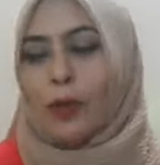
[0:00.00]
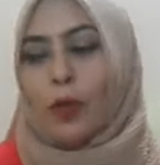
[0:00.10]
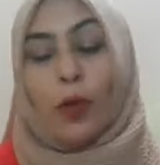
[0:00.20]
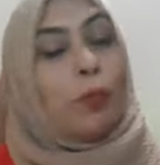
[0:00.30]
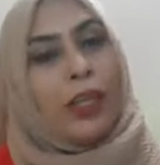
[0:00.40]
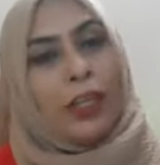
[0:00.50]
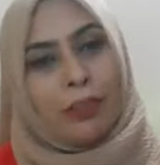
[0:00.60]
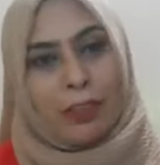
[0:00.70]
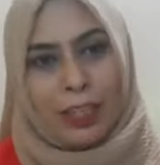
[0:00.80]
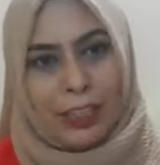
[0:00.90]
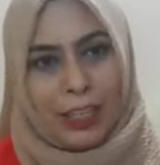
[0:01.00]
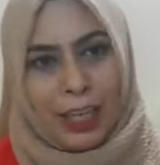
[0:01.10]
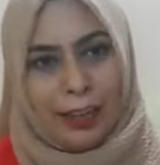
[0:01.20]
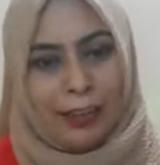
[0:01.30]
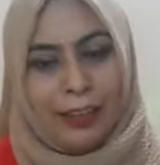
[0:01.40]
কল্পনা করা
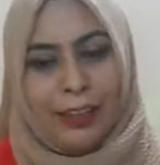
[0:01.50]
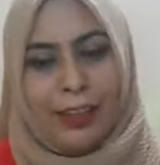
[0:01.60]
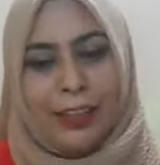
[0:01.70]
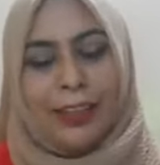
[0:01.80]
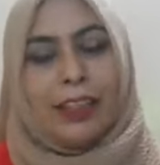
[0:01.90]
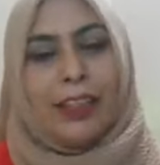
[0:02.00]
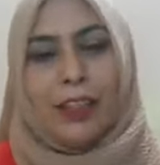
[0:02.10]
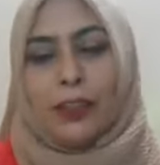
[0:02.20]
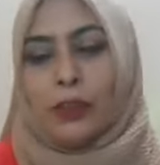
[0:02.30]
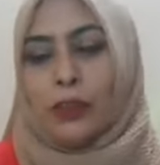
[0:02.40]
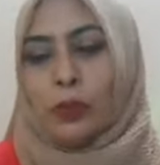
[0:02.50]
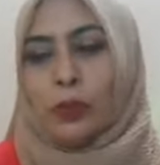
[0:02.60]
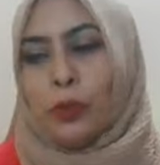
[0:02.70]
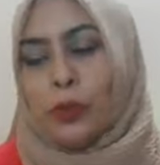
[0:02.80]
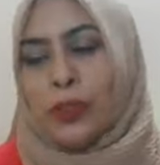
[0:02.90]
যায় না হ্যাঁ তো
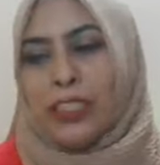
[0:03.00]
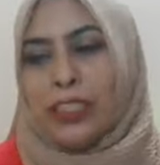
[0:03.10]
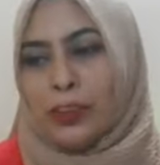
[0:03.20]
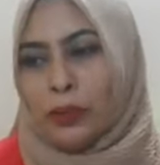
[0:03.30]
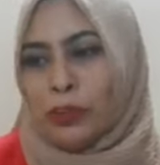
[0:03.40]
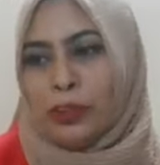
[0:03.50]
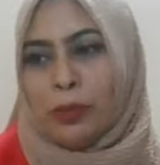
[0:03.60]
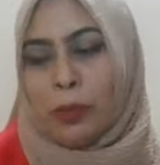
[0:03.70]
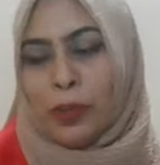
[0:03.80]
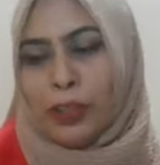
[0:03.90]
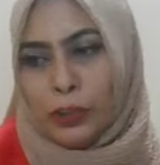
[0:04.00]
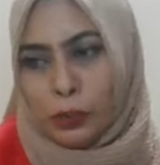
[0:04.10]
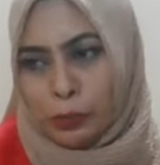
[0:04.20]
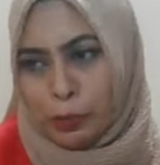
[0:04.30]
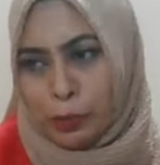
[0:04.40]
হচ্ছে তুমি যদি মনের
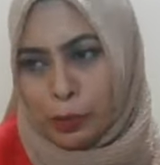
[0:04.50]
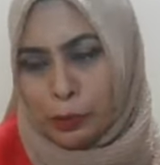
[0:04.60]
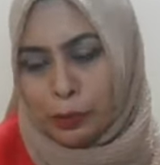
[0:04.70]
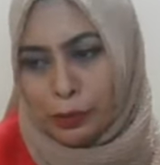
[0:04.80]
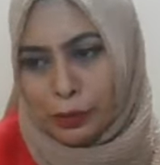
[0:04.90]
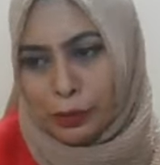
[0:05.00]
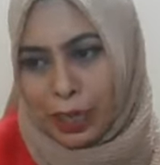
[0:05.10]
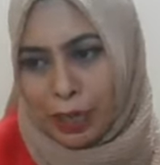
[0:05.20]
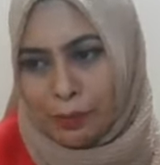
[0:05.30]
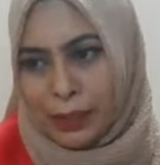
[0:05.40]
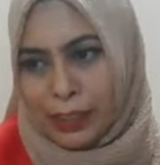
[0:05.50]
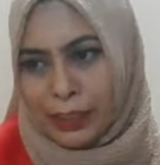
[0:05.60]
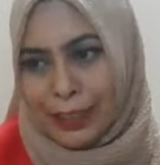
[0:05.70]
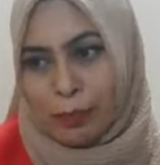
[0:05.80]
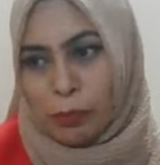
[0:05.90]
যত্ন বলো আমরা
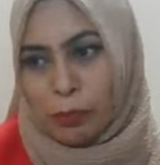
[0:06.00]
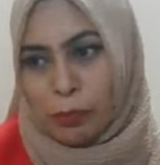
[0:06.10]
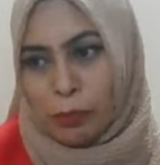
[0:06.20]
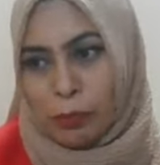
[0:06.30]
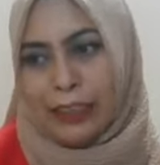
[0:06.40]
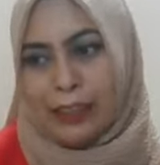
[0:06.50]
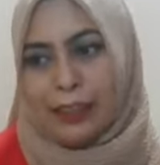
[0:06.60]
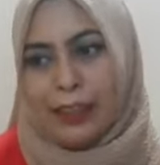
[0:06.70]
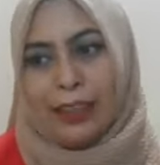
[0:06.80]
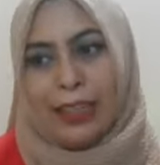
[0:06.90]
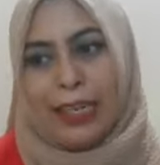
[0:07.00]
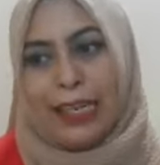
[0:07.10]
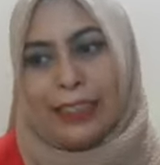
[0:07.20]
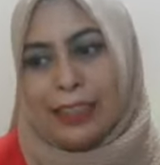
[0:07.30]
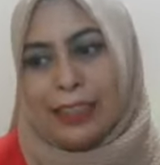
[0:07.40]
কেমন আছি
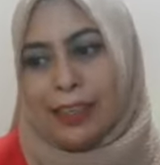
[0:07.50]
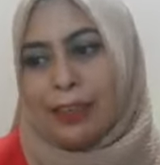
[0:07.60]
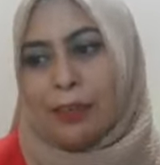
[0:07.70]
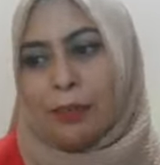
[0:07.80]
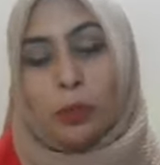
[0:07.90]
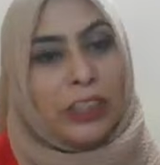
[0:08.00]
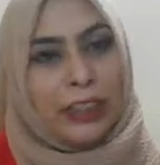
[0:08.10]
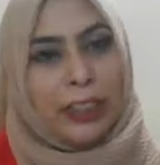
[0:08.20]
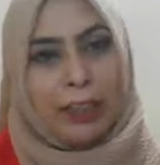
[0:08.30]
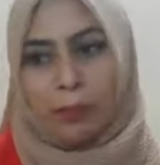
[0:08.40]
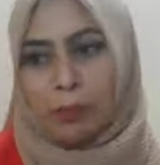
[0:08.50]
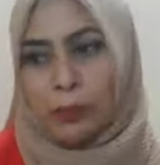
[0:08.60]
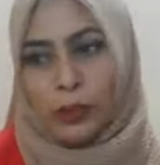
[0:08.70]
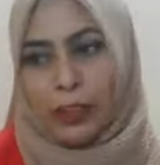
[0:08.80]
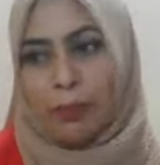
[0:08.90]
এইটা বুঝতে
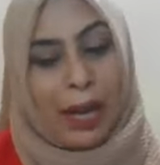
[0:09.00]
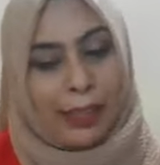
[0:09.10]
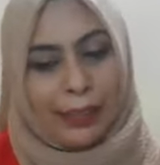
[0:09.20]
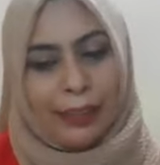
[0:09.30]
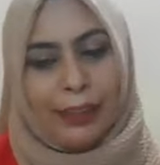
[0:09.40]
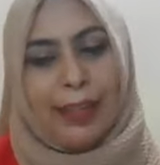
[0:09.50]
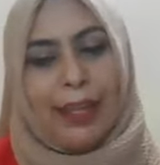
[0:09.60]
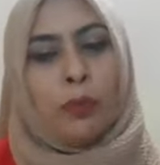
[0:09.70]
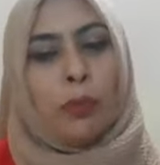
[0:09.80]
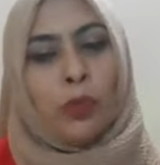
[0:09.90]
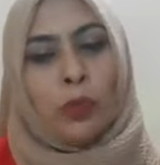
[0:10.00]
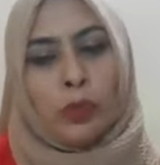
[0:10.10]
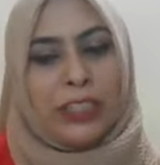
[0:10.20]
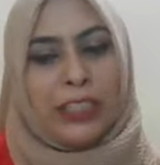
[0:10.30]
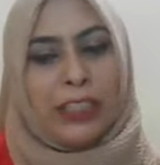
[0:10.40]
যদি পারি এবং
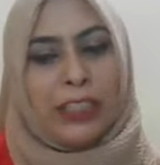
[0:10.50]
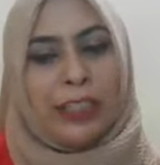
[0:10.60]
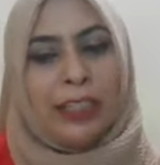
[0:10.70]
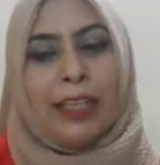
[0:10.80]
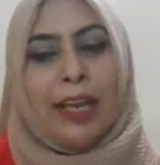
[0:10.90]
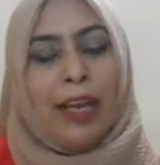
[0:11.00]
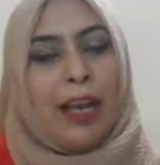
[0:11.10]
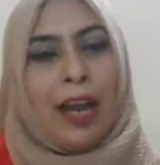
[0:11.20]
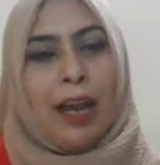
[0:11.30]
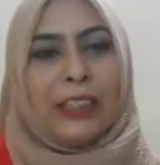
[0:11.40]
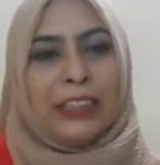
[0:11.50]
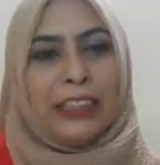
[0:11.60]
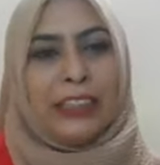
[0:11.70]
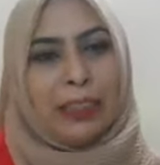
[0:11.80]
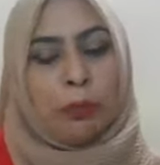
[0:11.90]
হচ্ছে আমার
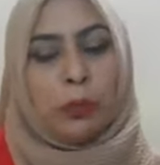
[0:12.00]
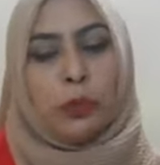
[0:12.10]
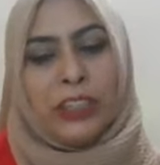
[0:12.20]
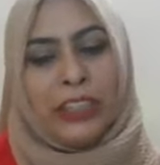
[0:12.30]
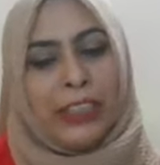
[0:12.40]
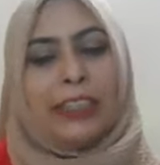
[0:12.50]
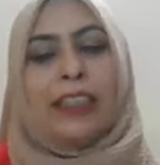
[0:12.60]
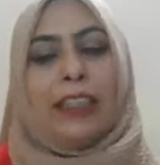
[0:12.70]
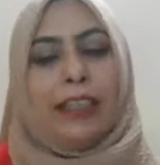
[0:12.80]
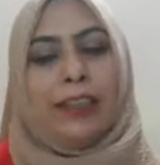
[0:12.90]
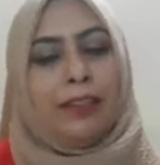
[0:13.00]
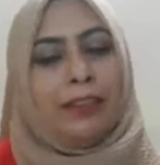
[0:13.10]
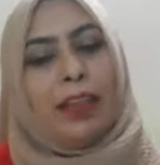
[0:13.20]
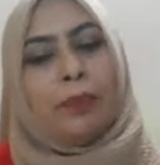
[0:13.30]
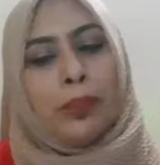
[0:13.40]
সেটা বুঝে নিয়ে
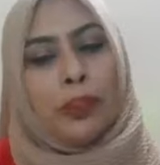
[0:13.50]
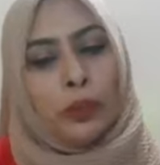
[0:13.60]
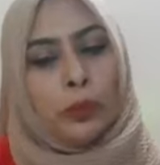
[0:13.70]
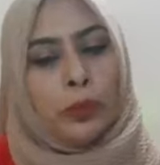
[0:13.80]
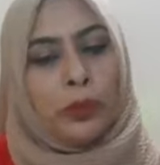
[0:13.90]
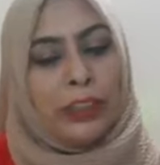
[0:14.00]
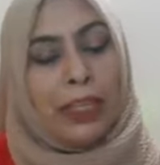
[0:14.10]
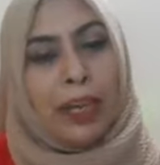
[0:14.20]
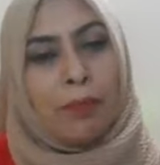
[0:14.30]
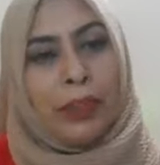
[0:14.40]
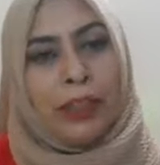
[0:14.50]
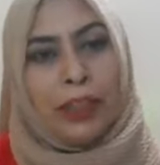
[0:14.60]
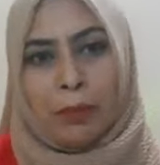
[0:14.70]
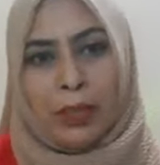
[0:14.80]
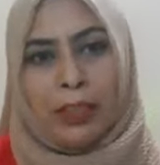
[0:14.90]
তারপরে যদি আমি
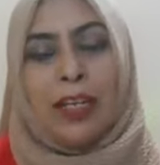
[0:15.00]
আমার